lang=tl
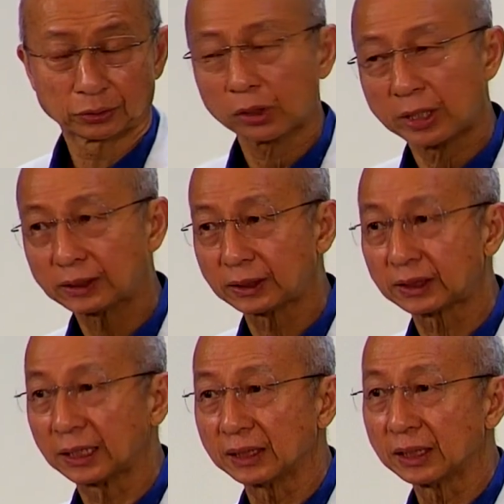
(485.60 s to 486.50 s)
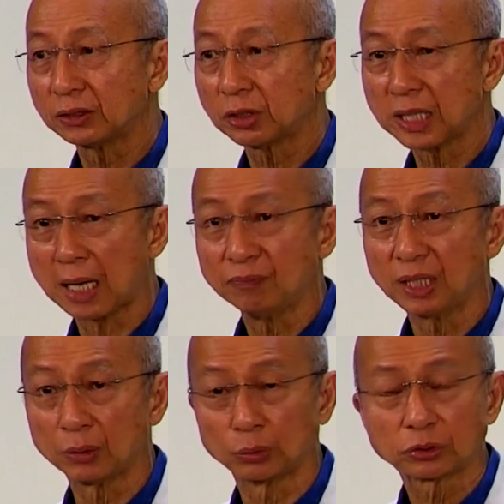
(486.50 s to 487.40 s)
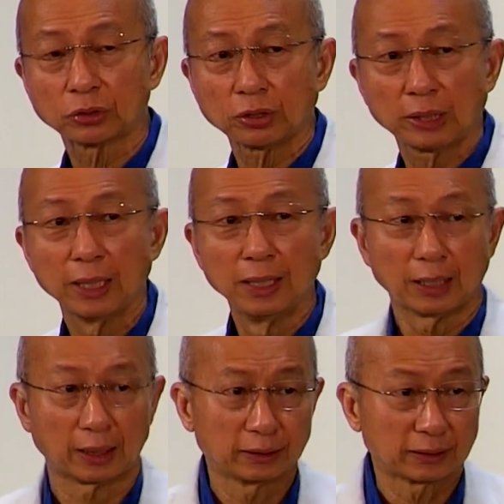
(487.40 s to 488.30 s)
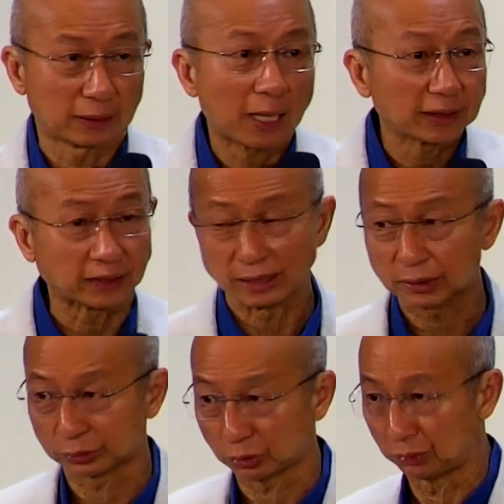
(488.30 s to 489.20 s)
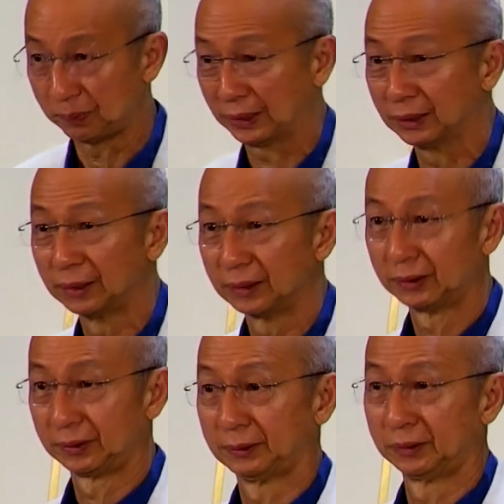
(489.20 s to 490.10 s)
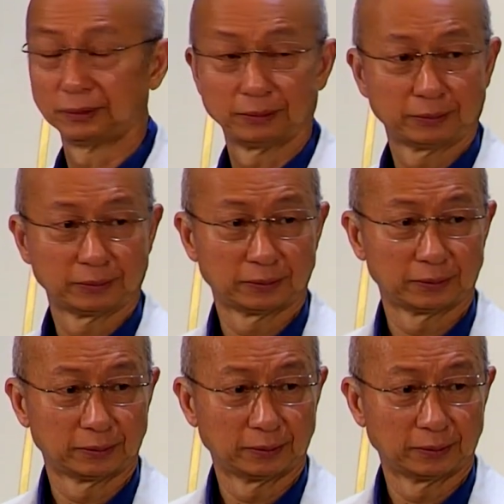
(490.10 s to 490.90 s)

So ito ang susi ng sinasabi dito sa uh, chapter 25.